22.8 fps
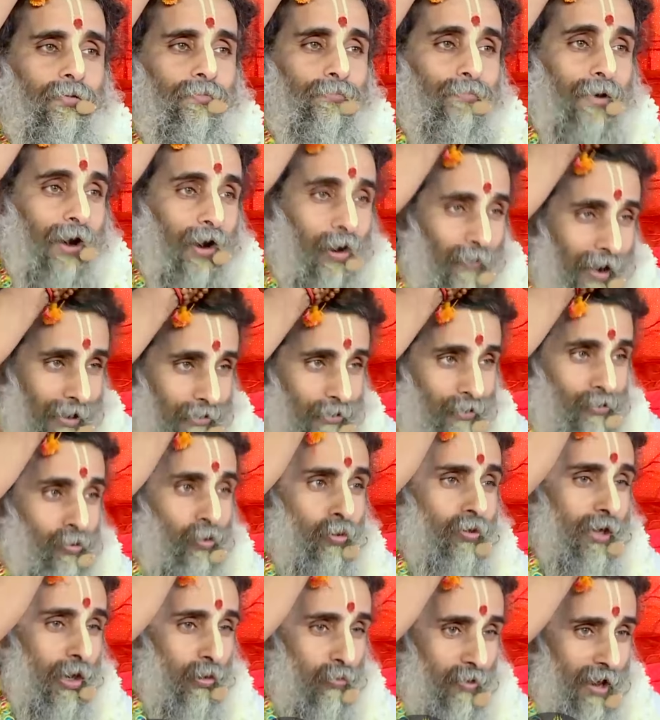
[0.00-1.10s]
भगवान तो
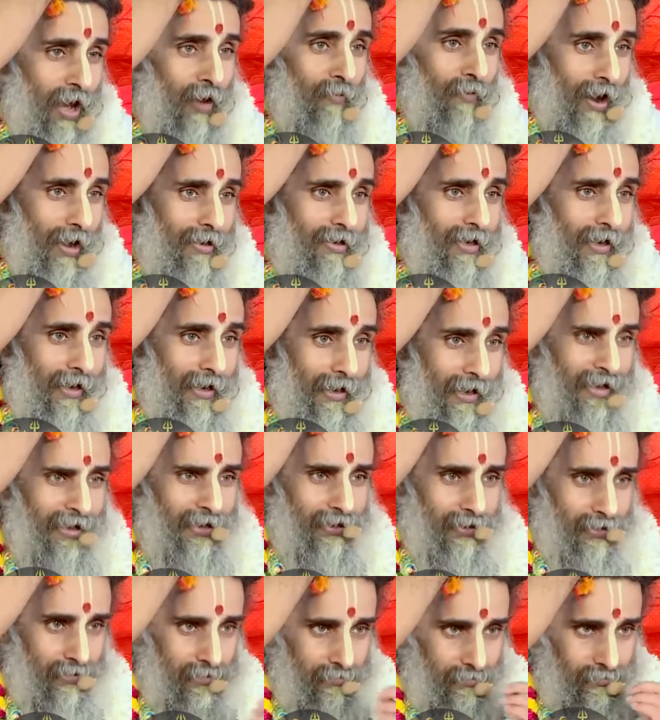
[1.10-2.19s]
करुणावान
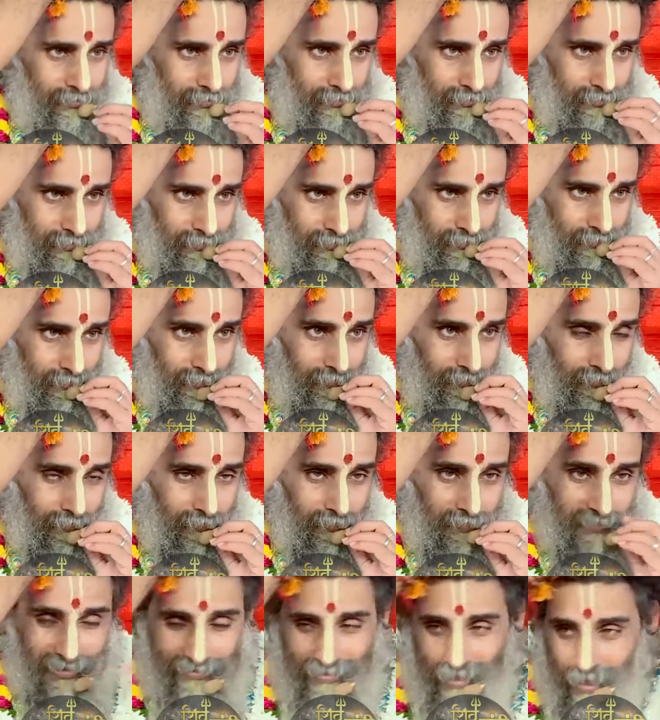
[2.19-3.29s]
हैं
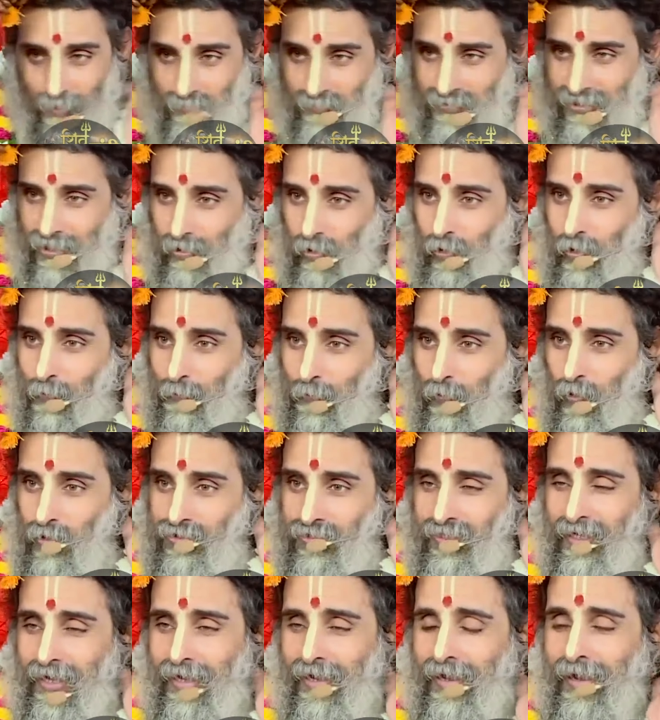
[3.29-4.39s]
जैसे हमसे लोग
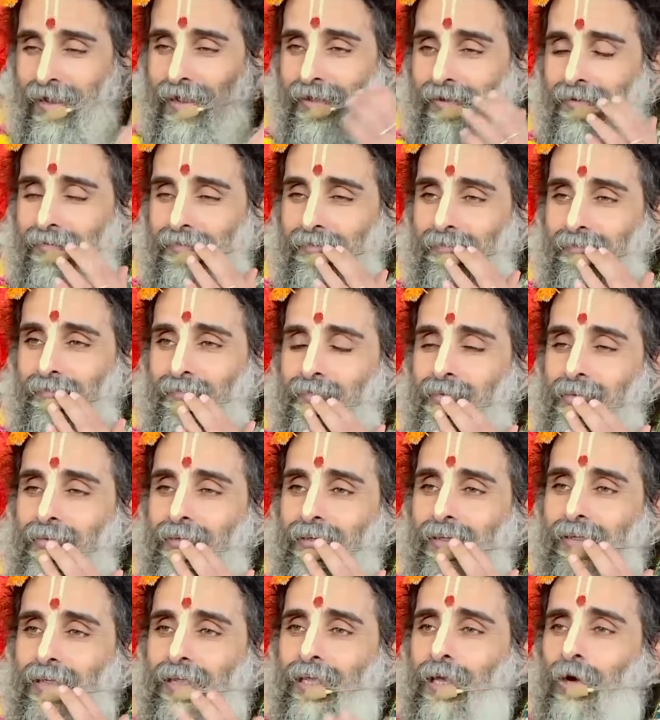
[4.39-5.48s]
पूछते हैं
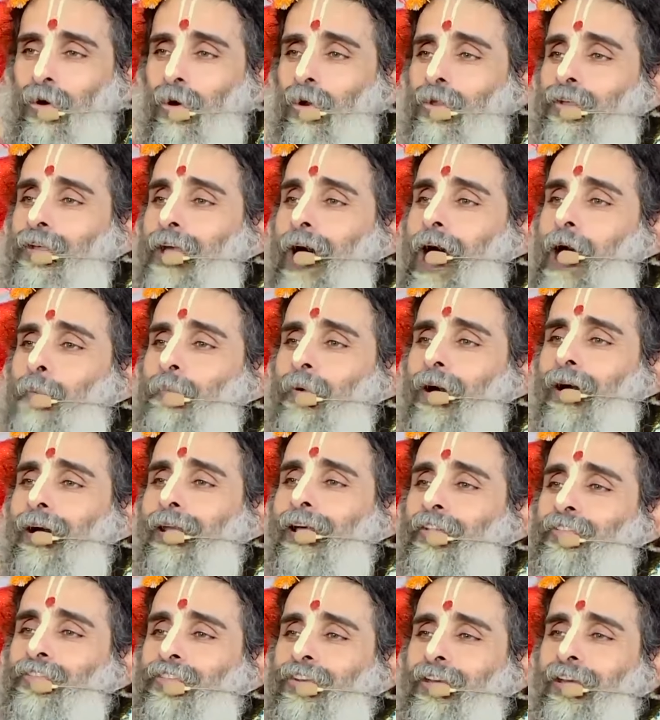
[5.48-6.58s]
कि गुरु जी आप अगर
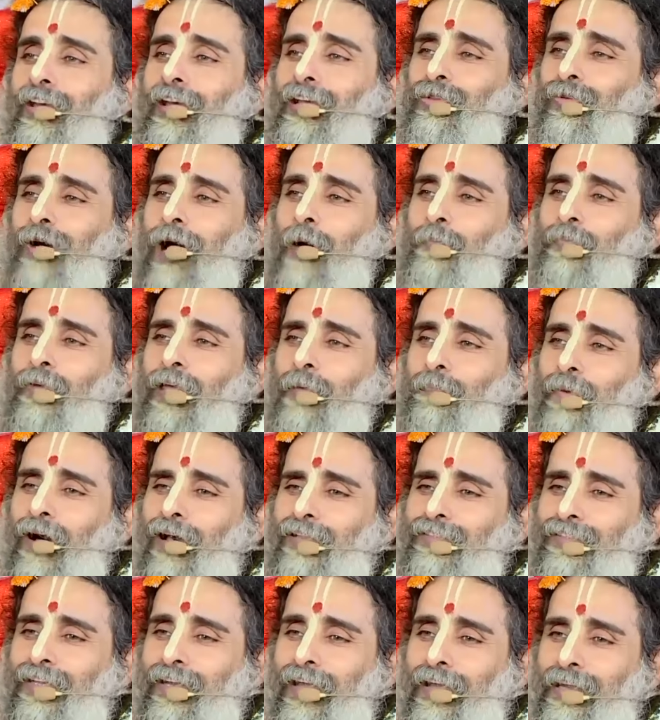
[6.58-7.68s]
अच्छे हैं तो आपके
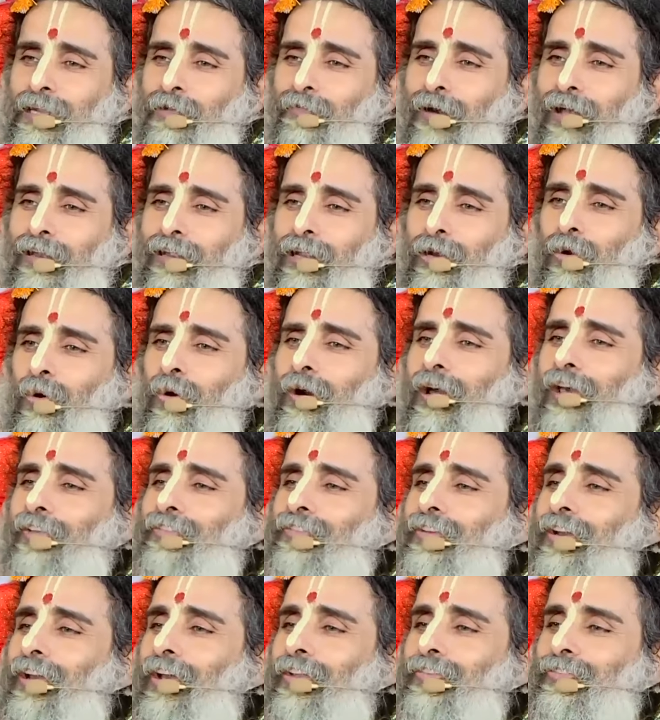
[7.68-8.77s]
पास रहने वाले लोग
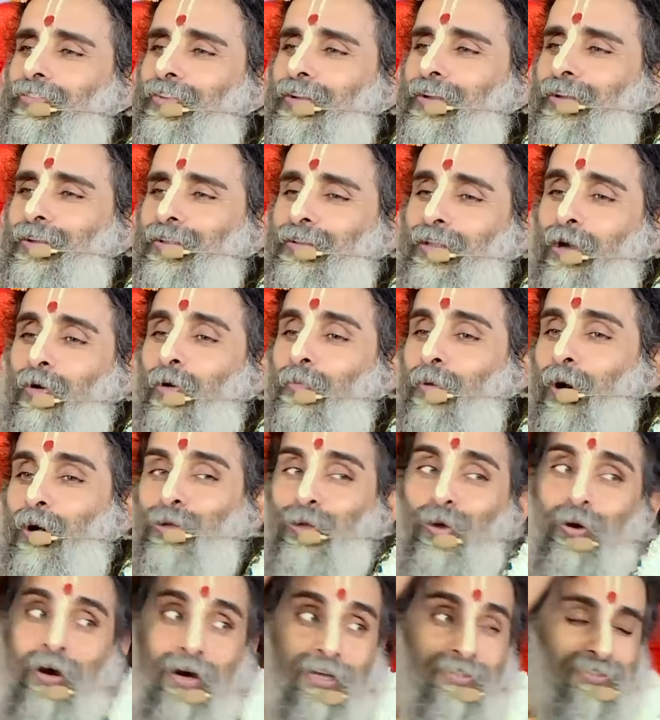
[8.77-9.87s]
ऐसे कैसे हैं देखो बहुत
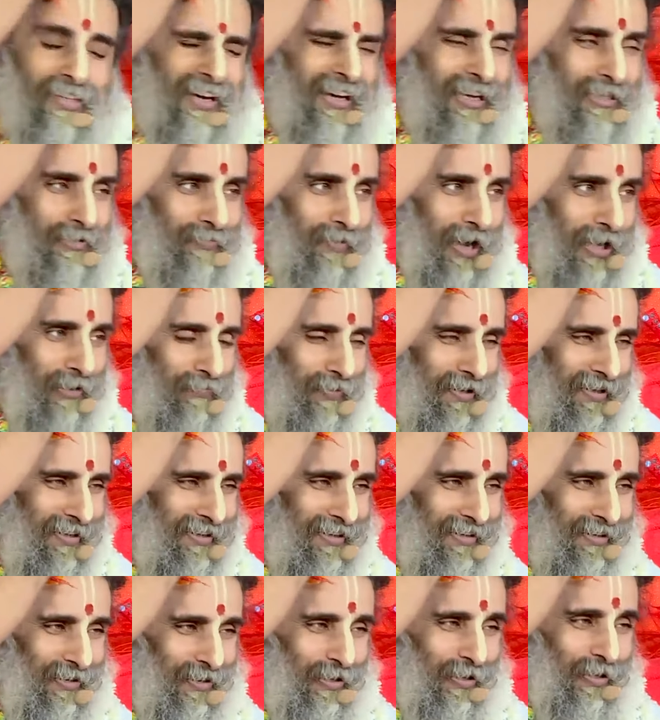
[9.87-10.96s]
लोग हंस रहे हैं इस बात पे
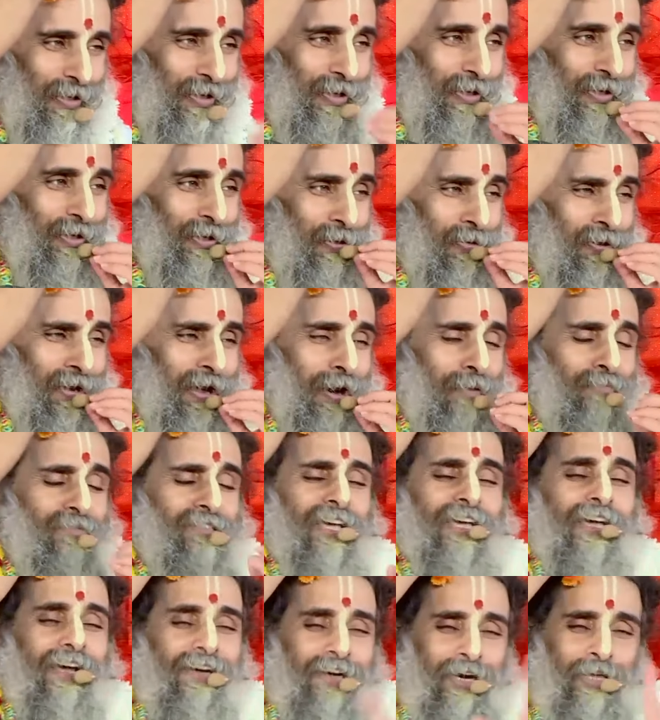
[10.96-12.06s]
क्योंकि
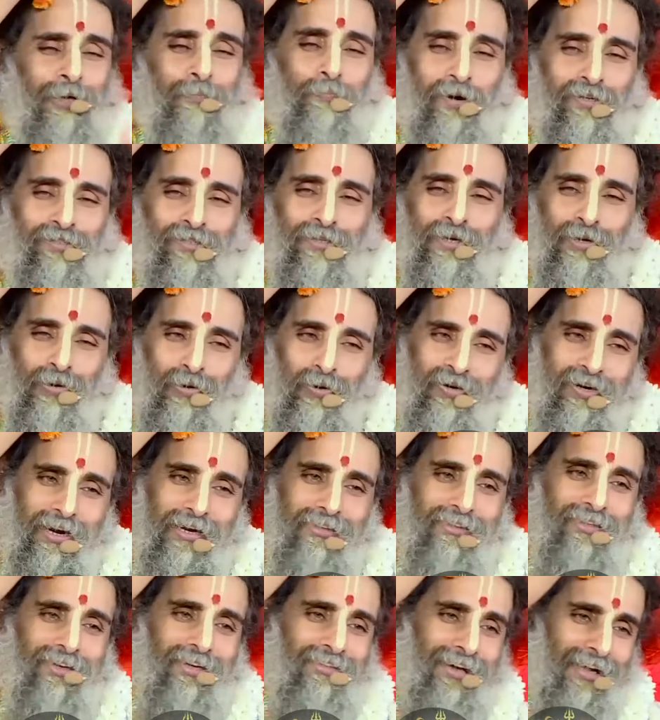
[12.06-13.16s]
हमसे एक ही प्रश्न लोग
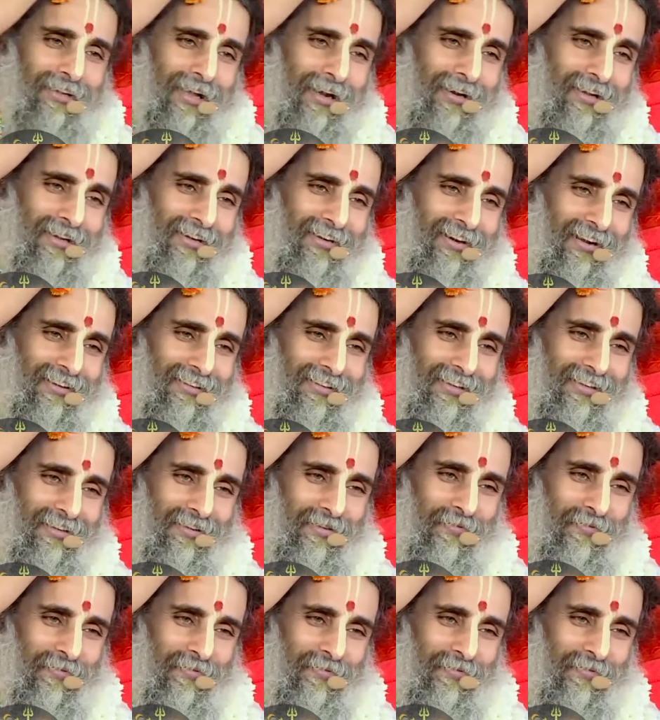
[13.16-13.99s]
करते हैं ज़्यादा नहीं करते